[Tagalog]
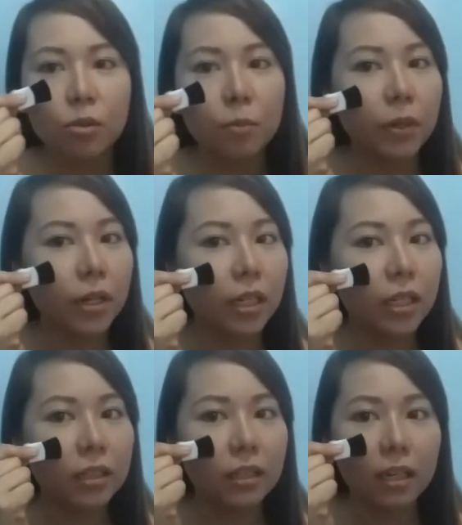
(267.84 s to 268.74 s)
super
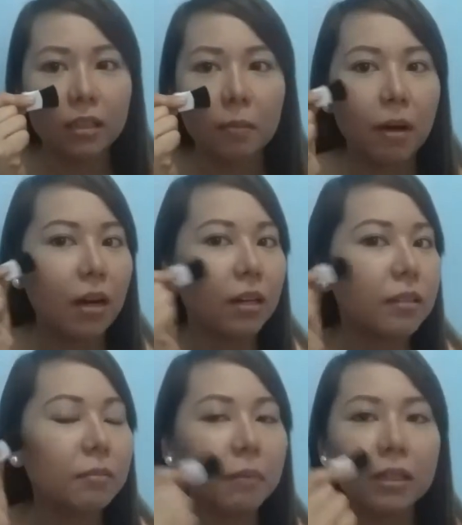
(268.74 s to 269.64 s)
liit niya, di ba?
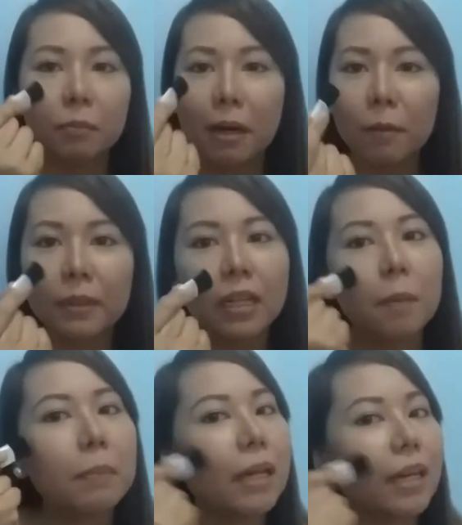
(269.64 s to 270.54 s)
Para pa
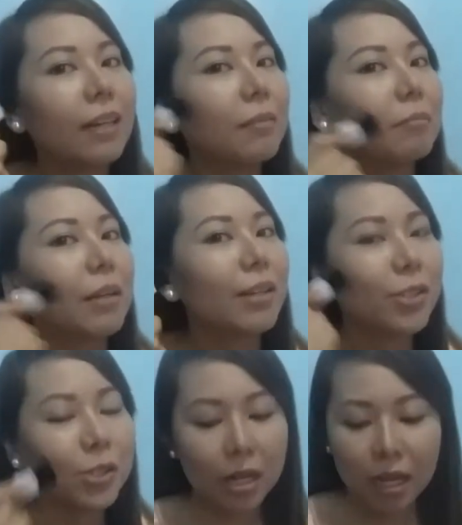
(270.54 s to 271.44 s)
nag-apply ka ng
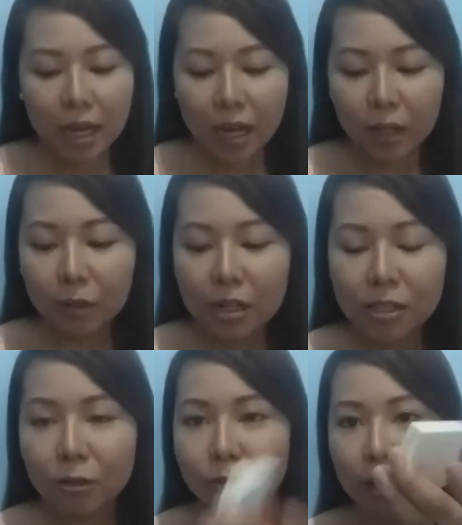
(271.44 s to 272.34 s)
blush. And, wala
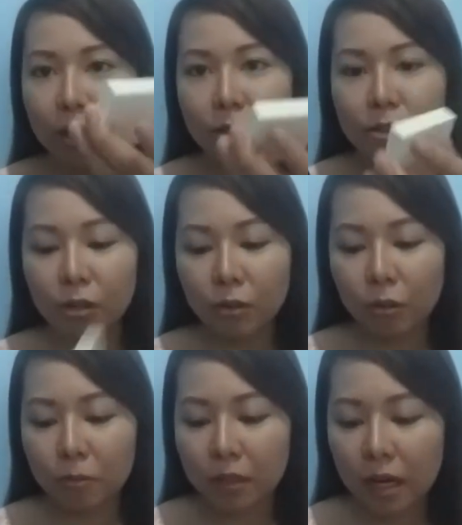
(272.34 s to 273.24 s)
siyang container sa
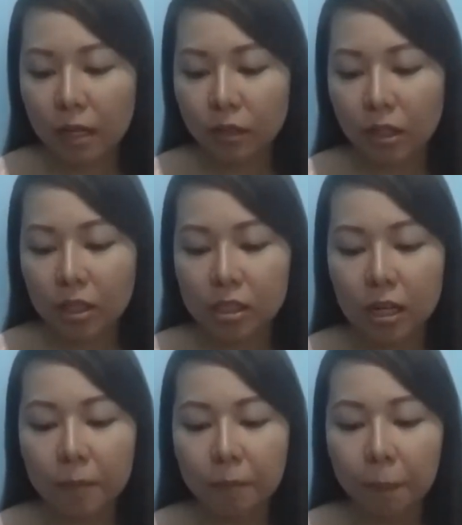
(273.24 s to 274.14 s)
loob. Naka-ano lang
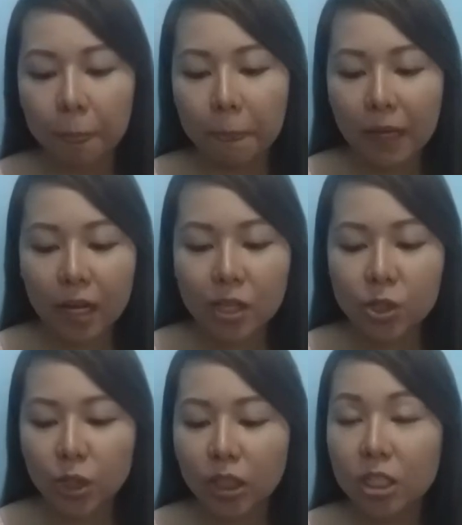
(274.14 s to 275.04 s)
siya.
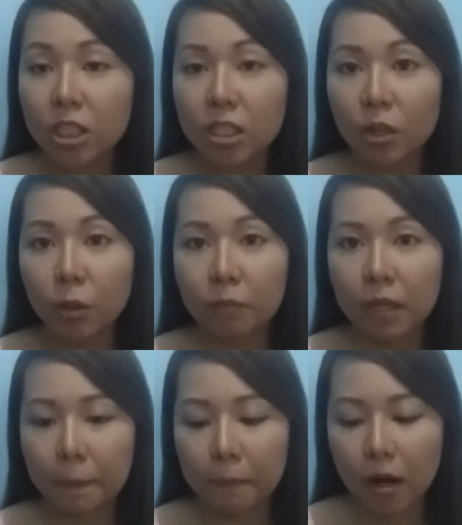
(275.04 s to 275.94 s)
Naka-insert lang siya sa loob
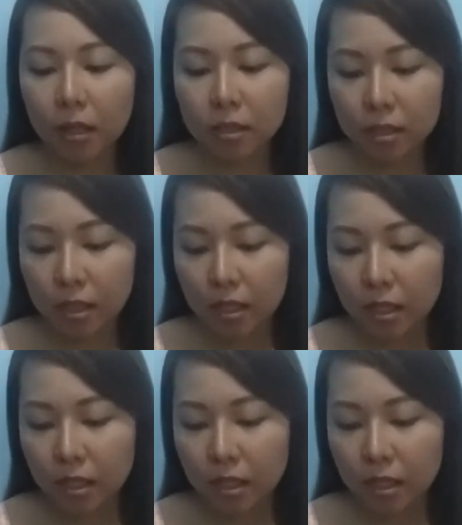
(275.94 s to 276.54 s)
ng box.